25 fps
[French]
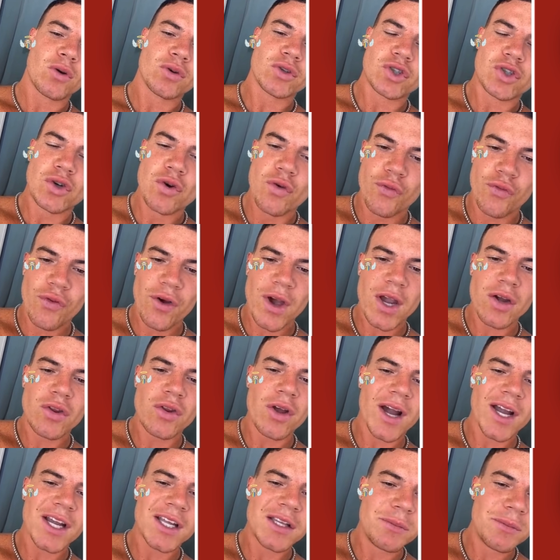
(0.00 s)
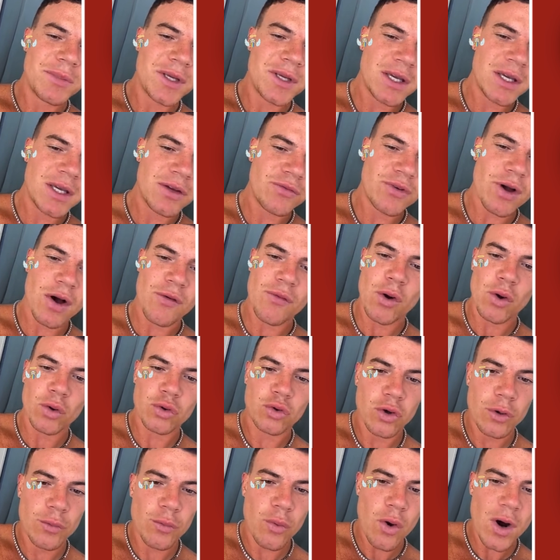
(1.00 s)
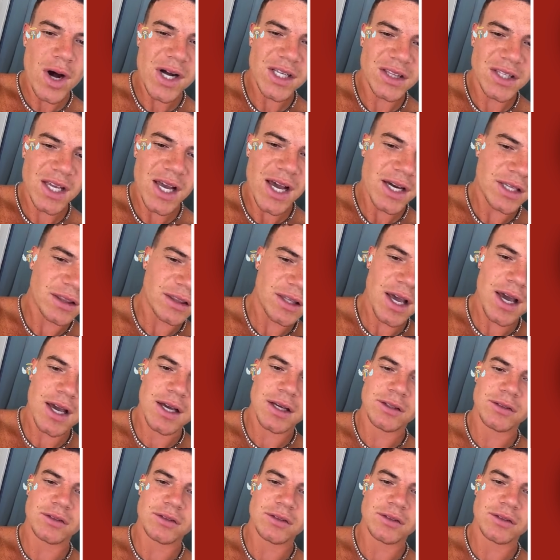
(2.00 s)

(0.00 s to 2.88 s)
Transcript: Quand on se chauffait à une heure et demie, viens, on te boit, tac, tac.